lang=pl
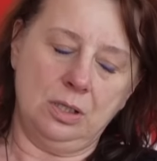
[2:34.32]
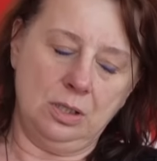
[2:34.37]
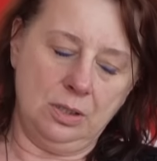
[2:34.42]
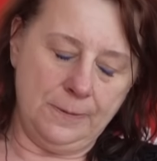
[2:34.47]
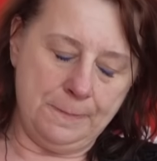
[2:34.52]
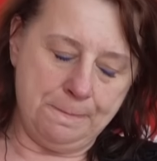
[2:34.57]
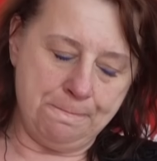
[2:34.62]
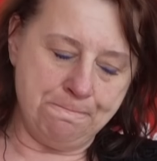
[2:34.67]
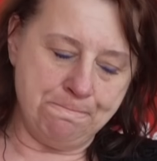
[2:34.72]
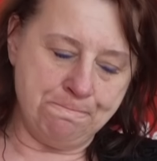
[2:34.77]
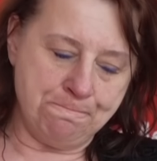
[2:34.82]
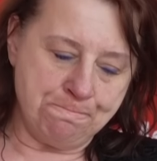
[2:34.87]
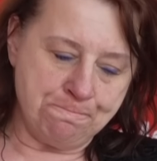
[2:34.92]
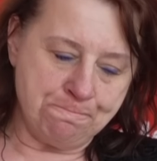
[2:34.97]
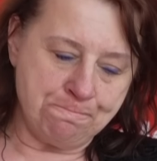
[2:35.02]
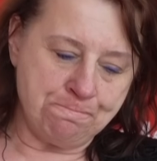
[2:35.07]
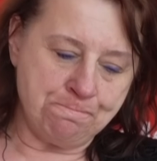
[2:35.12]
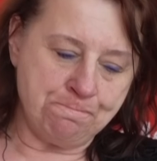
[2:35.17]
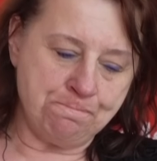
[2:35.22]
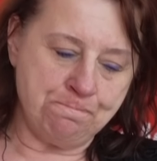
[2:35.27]
e,
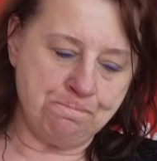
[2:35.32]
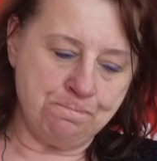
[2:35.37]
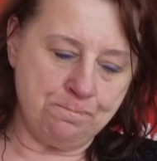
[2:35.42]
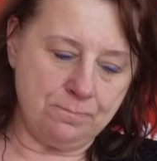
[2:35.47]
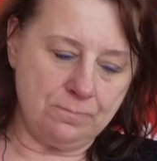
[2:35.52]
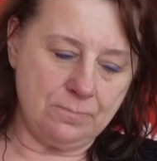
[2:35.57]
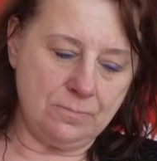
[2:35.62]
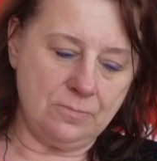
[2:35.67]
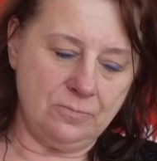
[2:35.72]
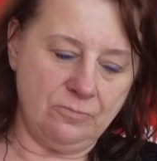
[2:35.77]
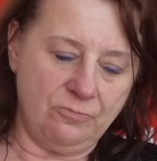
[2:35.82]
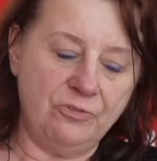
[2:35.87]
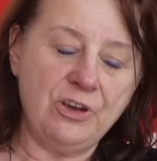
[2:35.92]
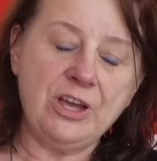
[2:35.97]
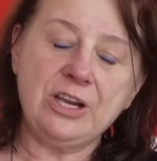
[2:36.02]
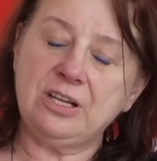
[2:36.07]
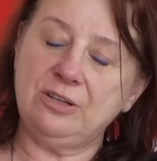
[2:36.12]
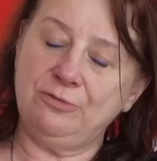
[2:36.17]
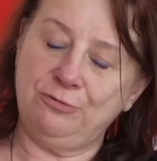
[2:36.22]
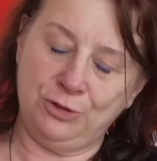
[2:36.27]
mm,
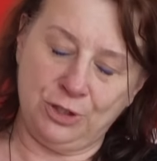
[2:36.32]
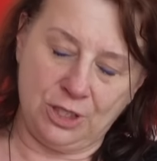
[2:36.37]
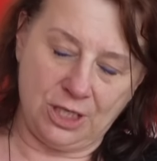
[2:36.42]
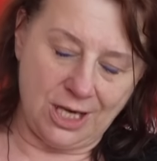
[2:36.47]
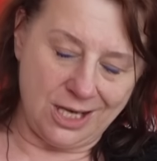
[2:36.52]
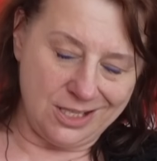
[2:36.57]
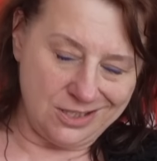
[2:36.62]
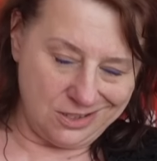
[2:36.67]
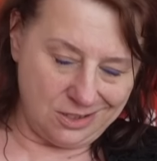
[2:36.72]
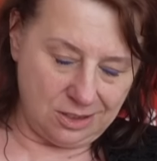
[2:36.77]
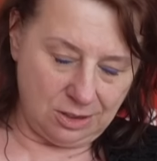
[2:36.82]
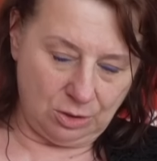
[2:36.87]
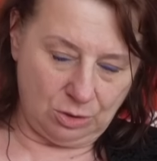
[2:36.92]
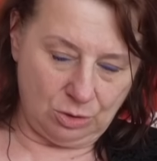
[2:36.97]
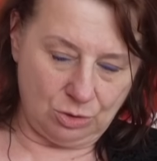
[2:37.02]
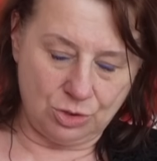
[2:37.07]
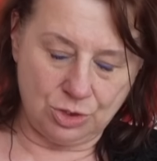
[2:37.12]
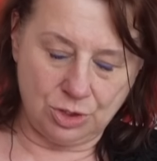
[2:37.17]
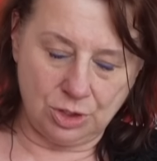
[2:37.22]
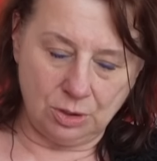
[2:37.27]
weryfikacji
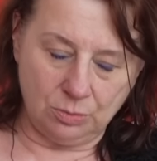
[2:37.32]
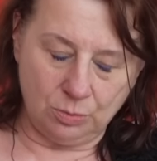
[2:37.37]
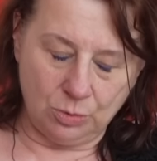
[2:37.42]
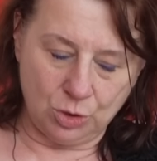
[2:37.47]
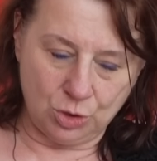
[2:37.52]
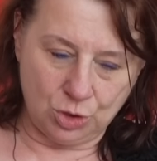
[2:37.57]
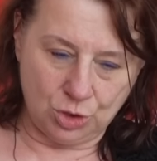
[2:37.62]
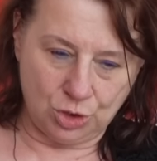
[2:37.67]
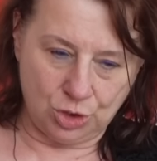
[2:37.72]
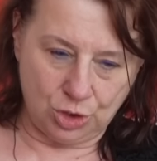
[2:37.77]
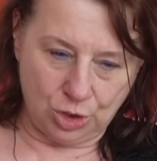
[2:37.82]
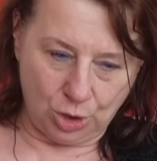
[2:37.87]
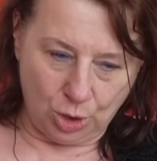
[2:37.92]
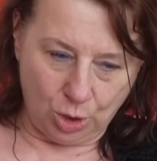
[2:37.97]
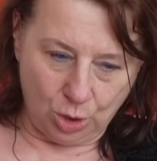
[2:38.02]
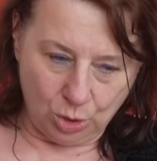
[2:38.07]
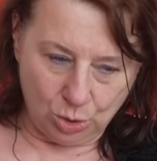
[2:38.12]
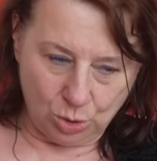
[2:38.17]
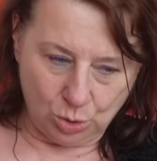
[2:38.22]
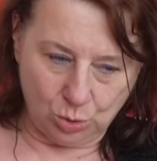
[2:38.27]

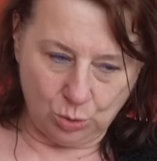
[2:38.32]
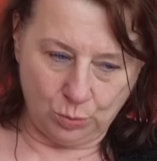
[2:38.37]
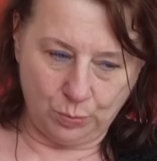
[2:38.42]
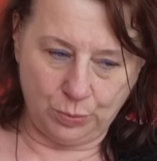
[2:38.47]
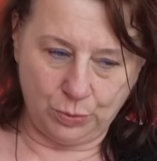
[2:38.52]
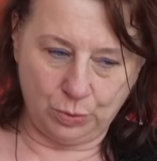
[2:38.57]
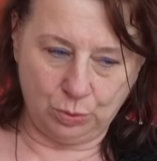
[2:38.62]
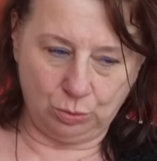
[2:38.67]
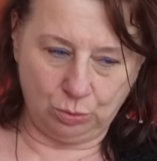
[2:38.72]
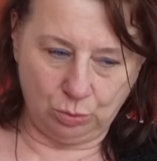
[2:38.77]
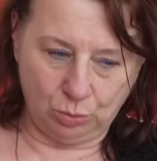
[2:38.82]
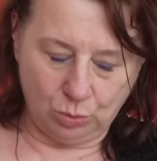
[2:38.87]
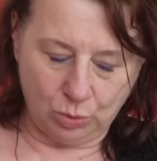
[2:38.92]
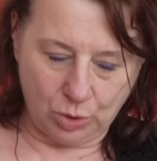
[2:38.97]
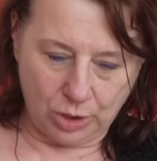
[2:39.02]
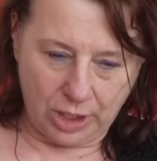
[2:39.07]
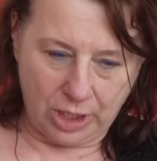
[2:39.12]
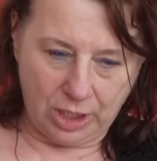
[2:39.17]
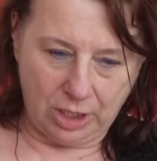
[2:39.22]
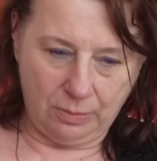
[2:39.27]
tożsamości osób,
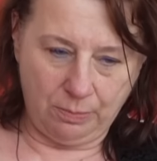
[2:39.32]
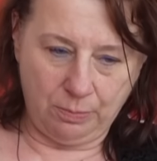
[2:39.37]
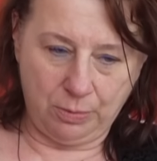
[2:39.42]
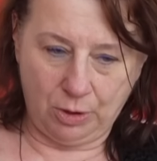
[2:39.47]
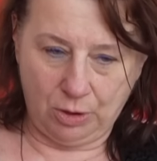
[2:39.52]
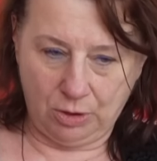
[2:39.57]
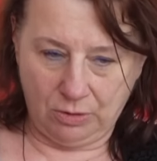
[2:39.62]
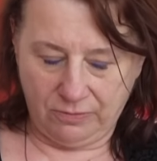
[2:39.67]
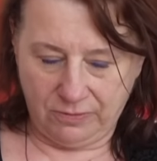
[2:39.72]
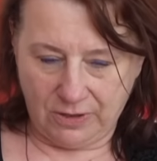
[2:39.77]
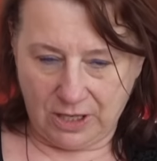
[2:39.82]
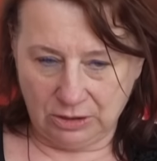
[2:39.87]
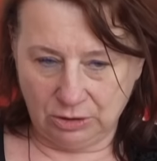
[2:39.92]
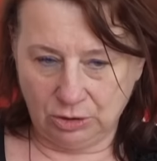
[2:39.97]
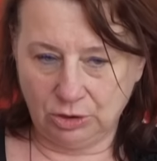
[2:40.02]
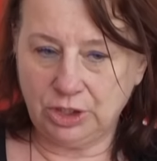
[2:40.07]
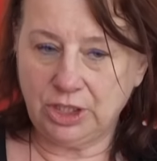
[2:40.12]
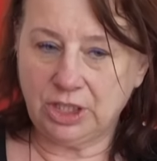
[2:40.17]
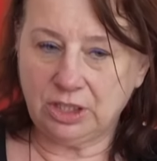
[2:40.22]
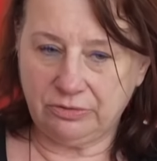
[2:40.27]
które
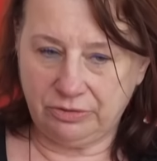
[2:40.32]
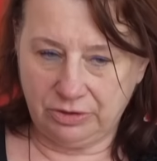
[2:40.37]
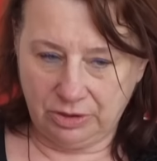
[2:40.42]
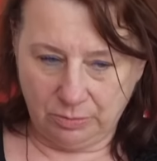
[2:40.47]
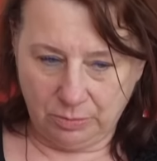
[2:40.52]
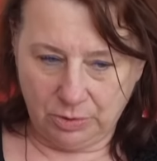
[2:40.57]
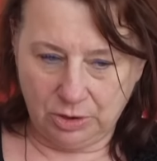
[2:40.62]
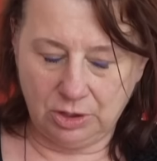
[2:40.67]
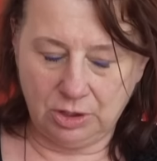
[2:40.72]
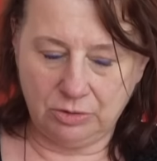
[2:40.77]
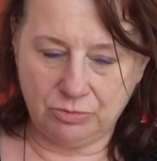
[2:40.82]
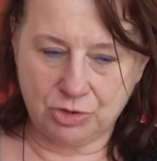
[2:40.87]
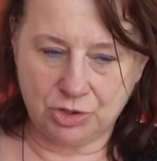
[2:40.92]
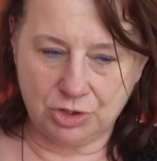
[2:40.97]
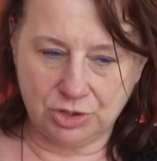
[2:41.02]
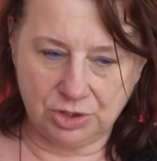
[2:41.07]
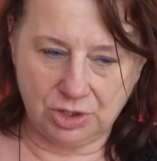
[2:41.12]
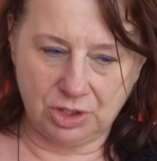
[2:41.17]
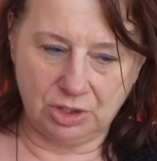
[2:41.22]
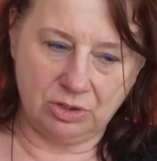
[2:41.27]
pochowano. Jak wiemy, nie
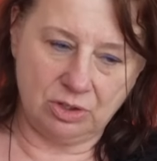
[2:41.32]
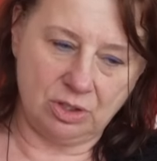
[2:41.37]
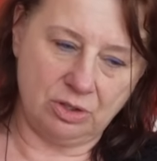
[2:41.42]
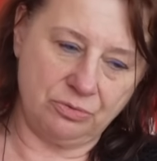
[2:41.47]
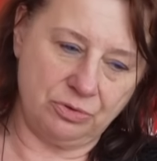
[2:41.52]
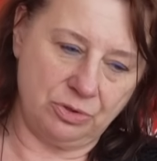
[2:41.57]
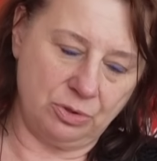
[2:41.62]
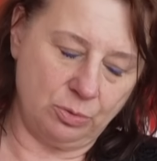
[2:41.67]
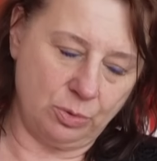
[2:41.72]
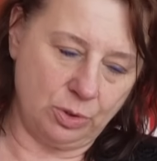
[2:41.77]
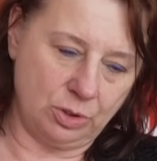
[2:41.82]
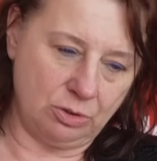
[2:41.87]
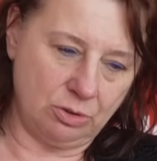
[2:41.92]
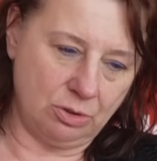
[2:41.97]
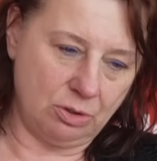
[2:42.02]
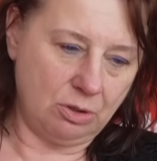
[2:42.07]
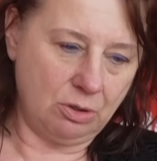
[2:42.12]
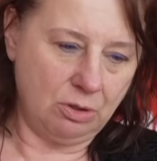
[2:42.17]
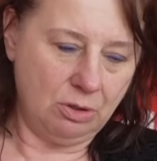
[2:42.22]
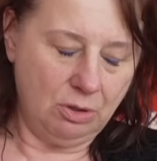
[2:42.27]
wszystkie trafiły
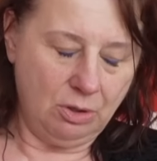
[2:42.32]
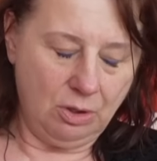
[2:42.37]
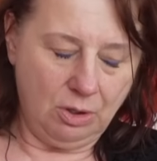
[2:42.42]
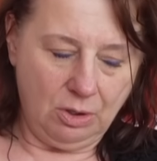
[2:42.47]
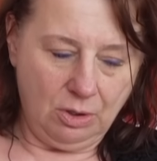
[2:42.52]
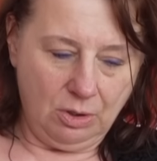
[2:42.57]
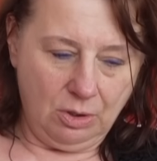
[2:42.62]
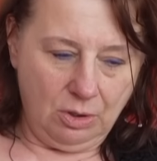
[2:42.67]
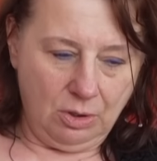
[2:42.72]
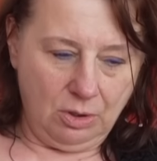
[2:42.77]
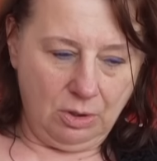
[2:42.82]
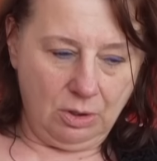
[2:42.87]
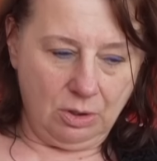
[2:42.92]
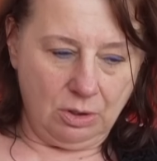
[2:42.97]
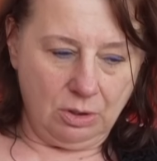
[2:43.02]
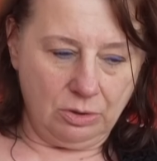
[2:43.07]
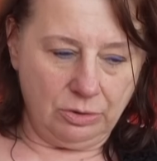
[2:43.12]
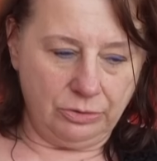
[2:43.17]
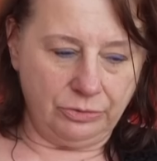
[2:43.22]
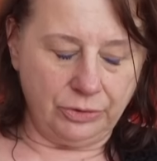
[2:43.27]
do
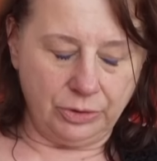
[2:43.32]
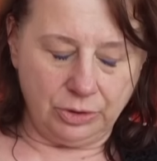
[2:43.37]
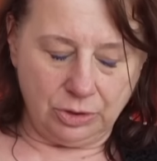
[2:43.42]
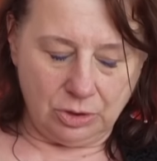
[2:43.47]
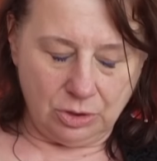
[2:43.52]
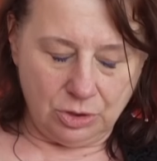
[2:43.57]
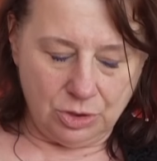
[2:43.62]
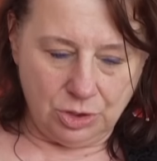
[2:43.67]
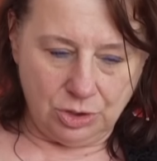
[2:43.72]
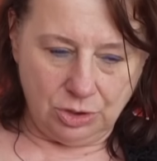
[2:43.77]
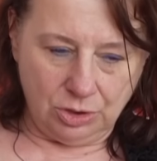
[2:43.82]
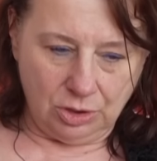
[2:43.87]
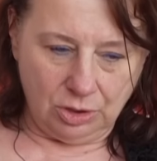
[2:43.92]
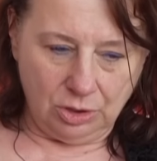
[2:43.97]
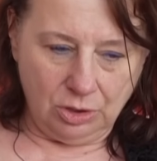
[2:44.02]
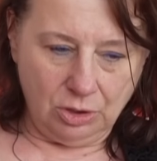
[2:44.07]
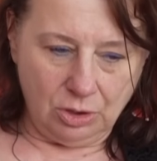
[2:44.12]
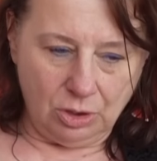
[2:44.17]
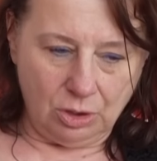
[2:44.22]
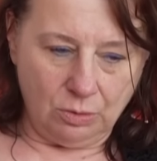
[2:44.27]
swoich rodzinnych